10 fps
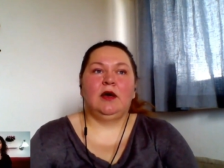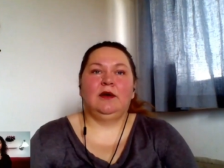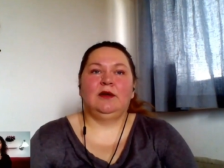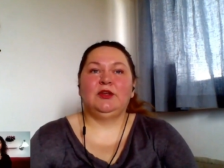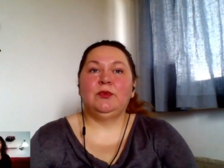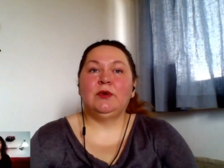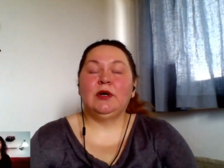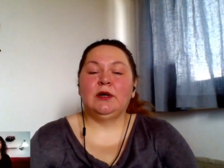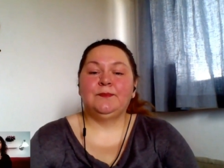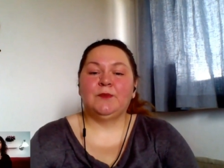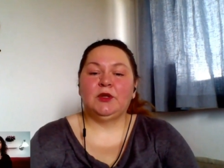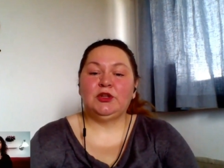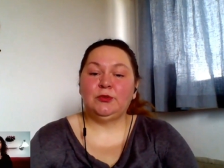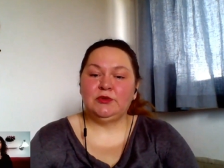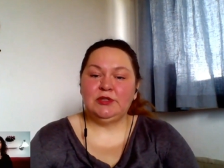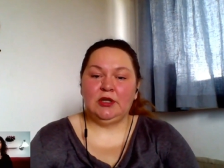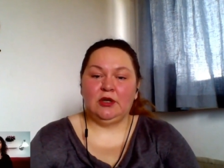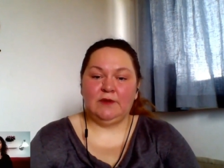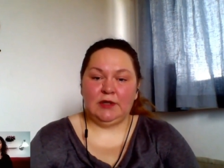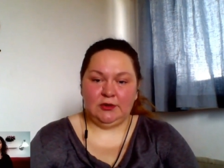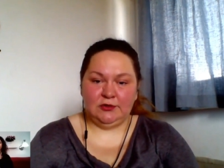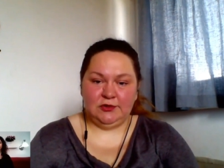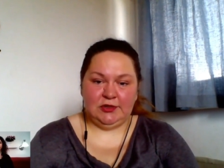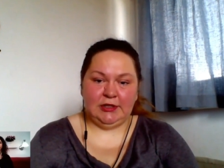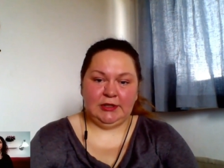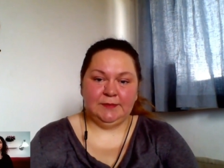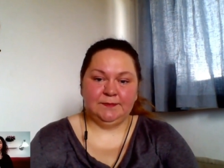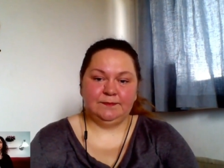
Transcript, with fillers: To, była, to był dzień o wartościach.